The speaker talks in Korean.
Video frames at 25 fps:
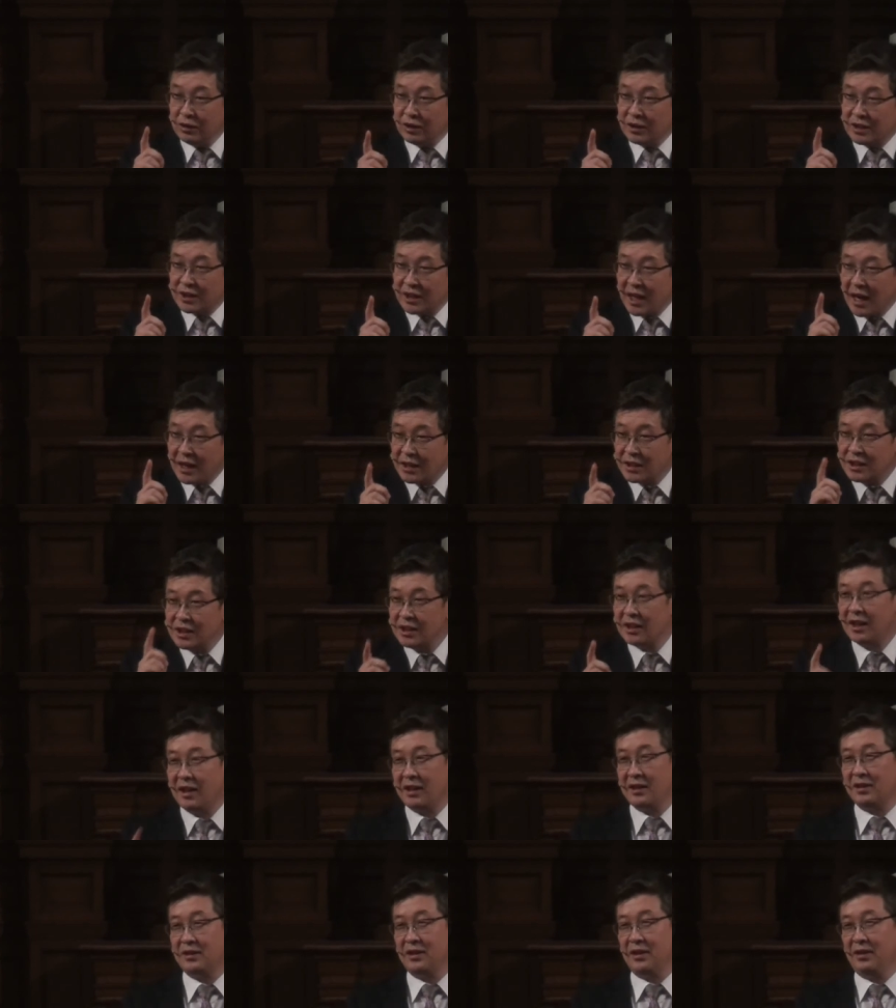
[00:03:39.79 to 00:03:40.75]
눈은
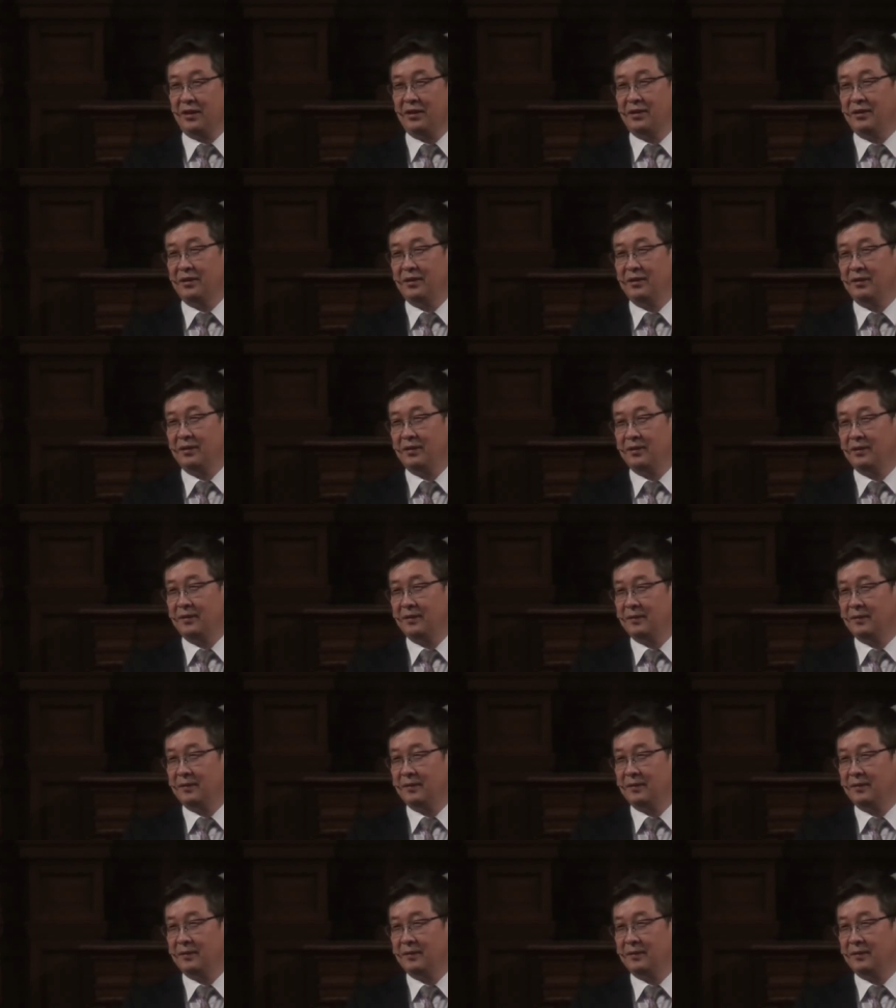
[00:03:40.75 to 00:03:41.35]
착시가 있어요.